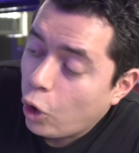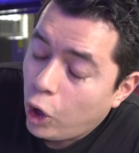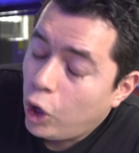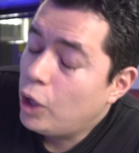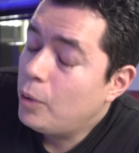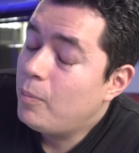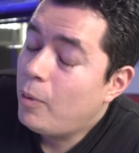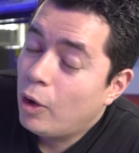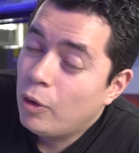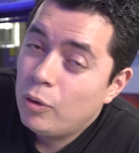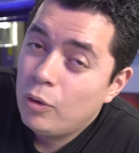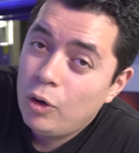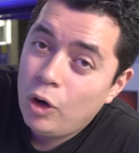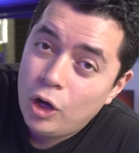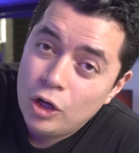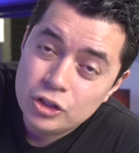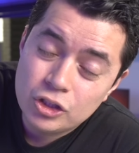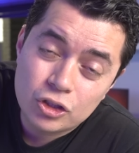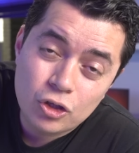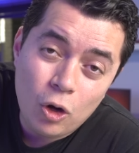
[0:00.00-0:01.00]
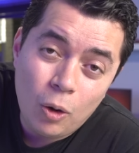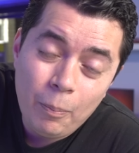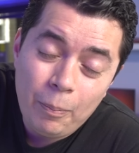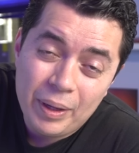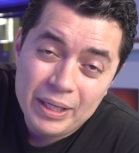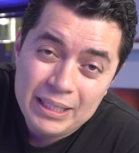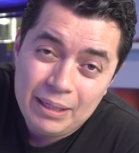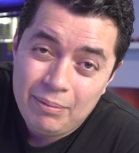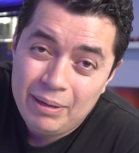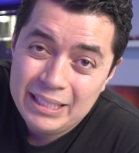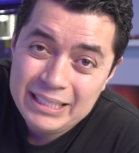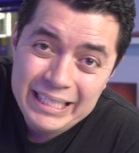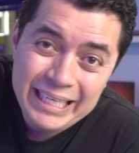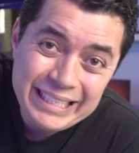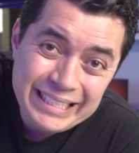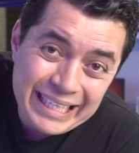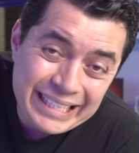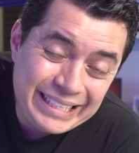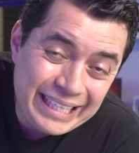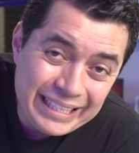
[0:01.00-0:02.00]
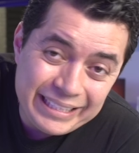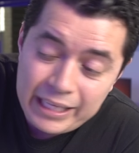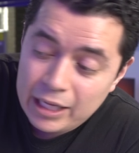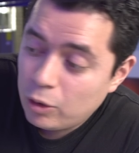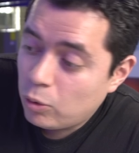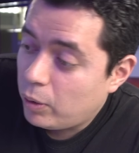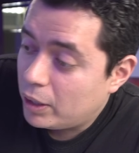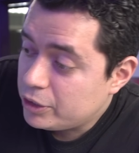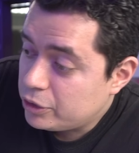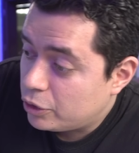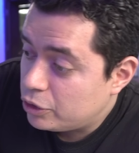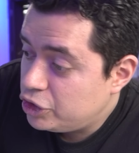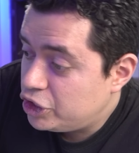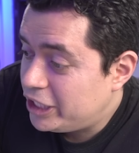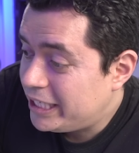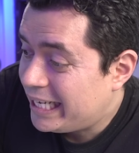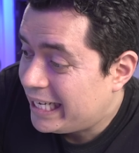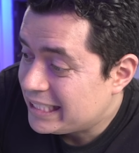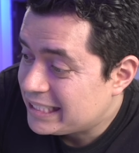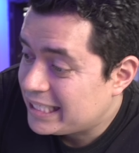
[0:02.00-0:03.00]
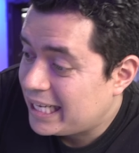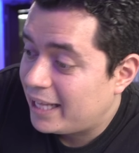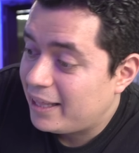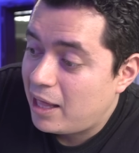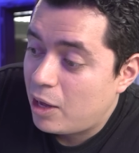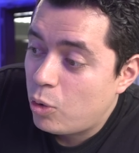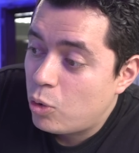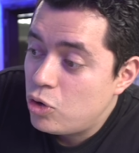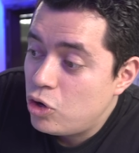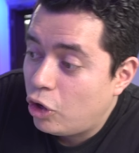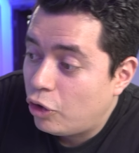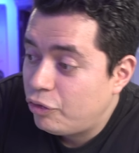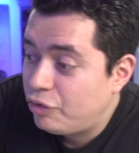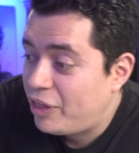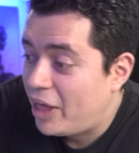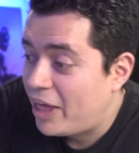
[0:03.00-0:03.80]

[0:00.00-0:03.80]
con módulos compatibles de 64 GB cada uno